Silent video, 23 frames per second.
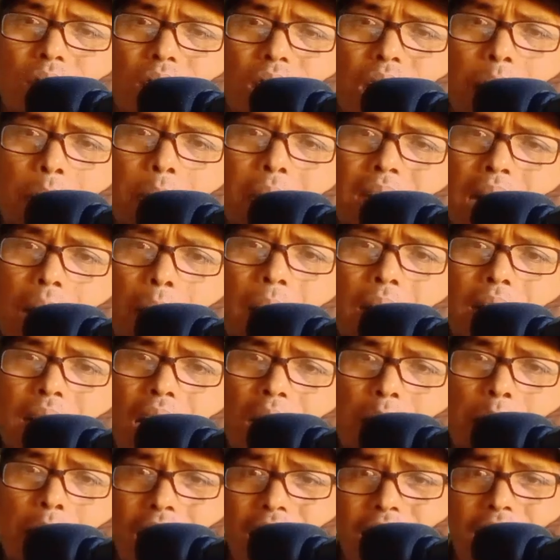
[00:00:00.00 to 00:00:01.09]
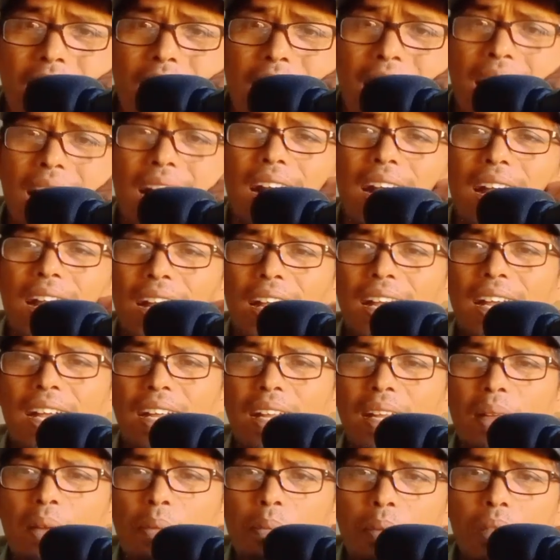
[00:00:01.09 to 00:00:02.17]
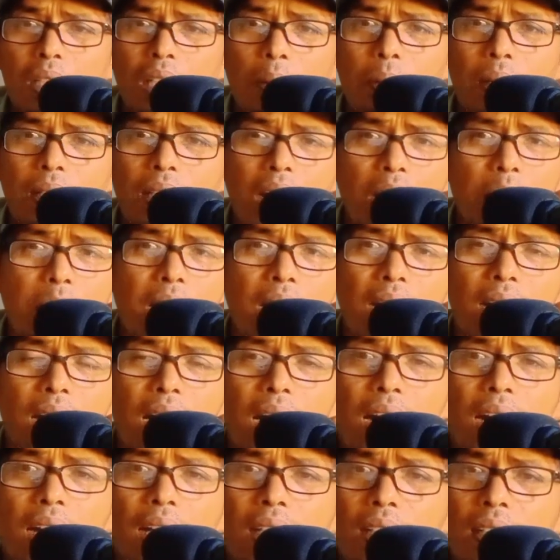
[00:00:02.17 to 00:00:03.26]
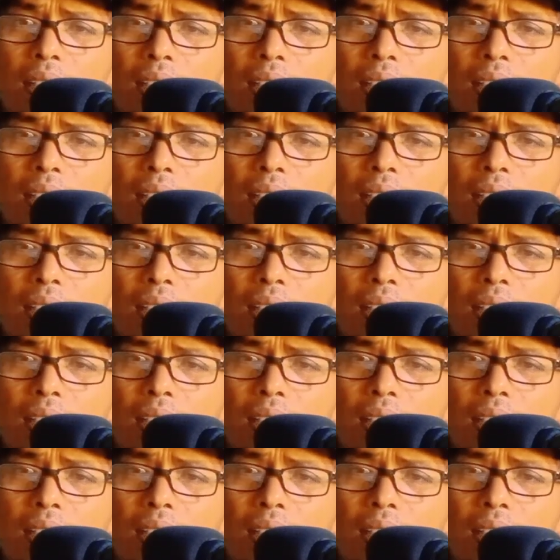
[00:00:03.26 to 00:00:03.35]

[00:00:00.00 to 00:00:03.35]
ini pejabat yang mana pejabat yang mana